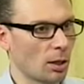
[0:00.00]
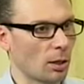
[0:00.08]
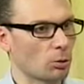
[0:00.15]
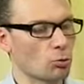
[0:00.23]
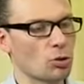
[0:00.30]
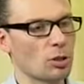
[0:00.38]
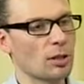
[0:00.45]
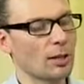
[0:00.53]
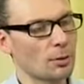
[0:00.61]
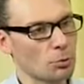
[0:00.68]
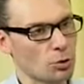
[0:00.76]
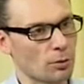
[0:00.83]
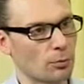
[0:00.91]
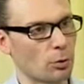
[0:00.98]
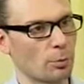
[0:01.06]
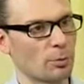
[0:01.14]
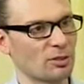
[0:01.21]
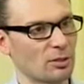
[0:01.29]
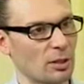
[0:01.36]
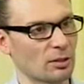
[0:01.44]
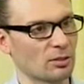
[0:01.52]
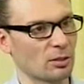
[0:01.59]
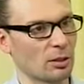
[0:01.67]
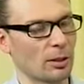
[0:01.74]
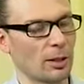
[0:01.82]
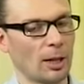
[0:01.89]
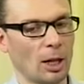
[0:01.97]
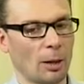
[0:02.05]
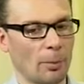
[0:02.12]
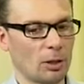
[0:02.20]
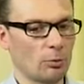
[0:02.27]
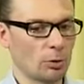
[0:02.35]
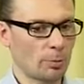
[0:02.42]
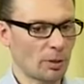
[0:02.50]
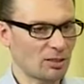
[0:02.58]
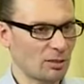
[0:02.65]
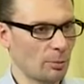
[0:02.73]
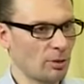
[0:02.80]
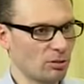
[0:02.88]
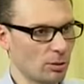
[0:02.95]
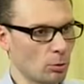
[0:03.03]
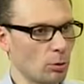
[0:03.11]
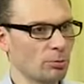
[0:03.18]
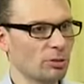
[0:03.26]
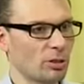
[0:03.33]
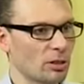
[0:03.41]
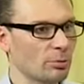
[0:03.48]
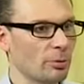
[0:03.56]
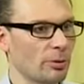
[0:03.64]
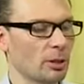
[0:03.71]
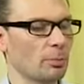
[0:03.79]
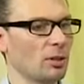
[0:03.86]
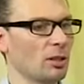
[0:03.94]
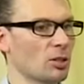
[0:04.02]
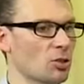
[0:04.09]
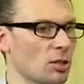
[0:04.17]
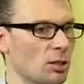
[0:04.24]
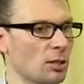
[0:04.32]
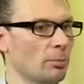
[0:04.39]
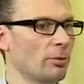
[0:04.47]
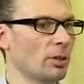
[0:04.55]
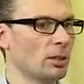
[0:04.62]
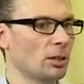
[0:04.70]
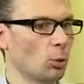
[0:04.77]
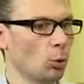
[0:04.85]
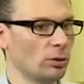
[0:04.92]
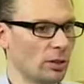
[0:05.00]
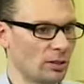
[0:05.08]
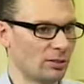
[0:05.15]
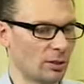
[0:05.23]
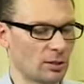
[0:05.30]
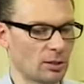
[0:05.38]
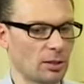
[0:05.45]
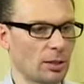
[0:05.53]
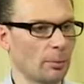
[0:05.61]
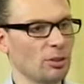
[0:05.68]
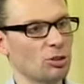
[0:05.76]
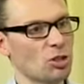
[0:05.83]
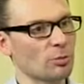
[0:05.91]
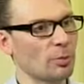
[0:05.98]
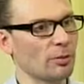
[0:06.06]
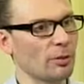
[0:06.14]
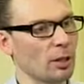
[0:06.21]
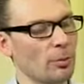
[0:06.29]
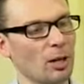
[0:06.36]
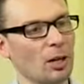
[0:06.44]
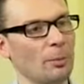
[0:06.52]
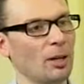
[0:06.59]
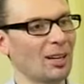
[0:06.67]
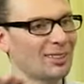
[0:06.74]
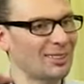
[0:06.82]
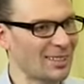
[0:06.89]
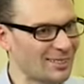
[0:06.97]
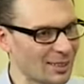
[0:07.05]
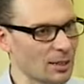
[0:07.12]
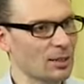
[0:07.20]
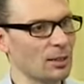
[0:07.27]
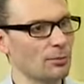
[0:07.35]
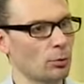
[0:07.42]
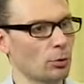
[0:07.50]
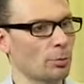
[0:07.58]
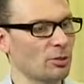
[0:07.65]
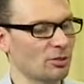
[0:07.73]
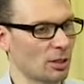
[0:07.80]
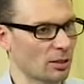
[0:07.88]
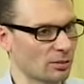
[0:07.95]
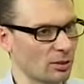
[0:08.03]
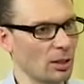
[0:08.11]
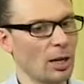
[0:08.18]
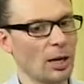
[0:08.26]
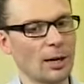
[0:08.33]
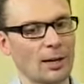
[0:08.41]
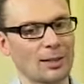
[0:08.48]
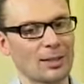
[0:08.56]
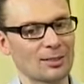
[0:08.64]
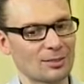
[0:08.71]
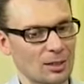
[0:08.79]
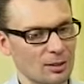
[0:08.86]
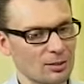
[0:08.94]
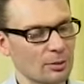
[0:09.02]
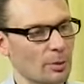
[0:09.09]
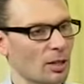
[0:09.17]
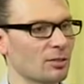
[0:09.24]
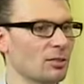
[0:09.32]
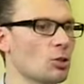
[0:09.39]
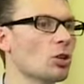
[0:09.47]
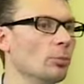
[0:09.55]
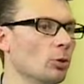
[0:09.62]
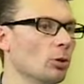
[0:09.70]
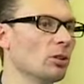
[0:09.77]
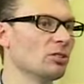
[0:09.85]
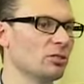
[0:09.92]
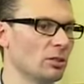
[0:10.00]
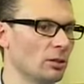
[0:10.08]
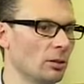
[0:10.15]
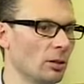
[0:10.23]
это уже не хорошая форма стресса. Поэтому вот простым языком стресс бывает положительный, бывает отрицательный. Угу. Мы сейчас поговорим об отрицательной форме стресса, когда стресс забирает слишком много сил.